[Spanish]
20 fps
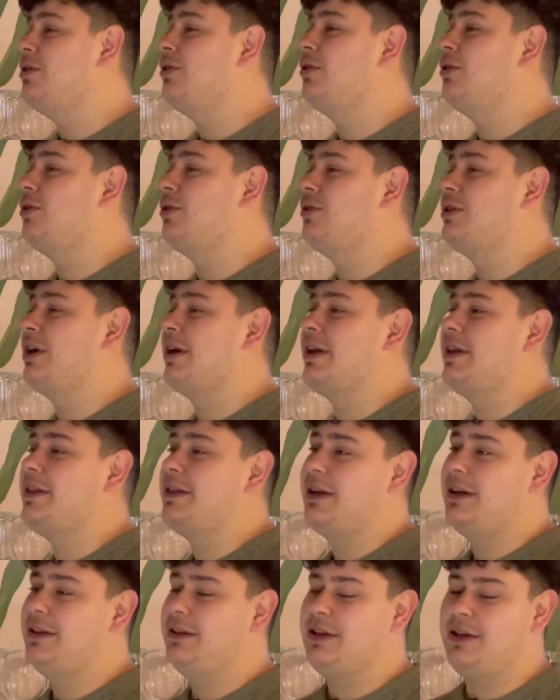con los
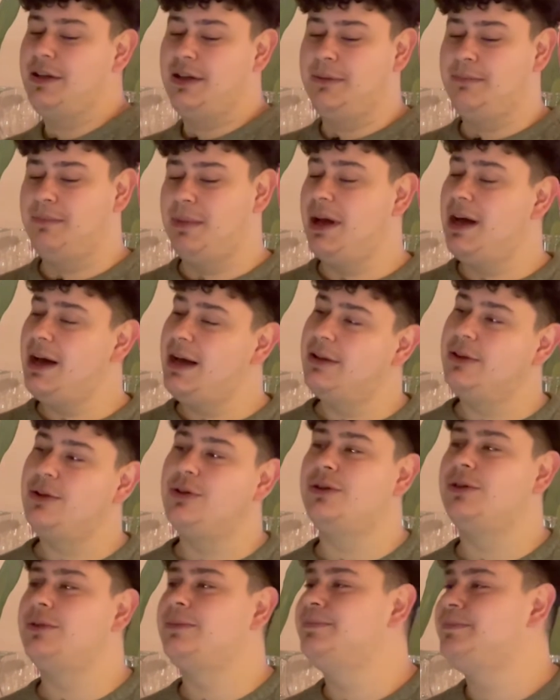contrarrestantes del
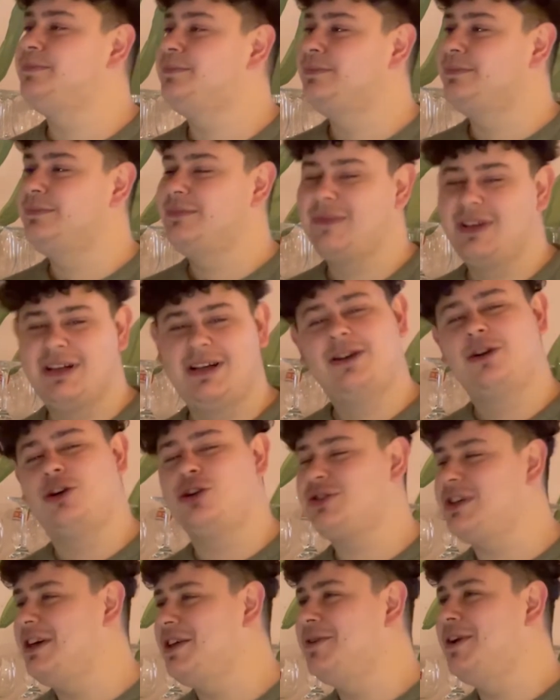plato,
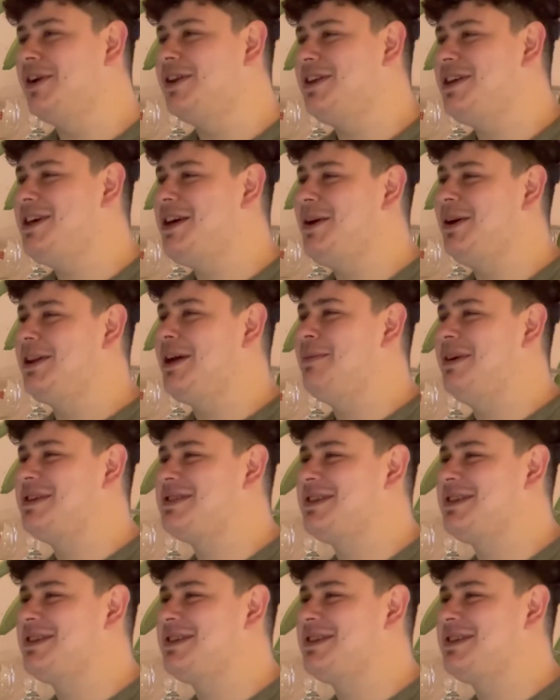cosas divertidas van a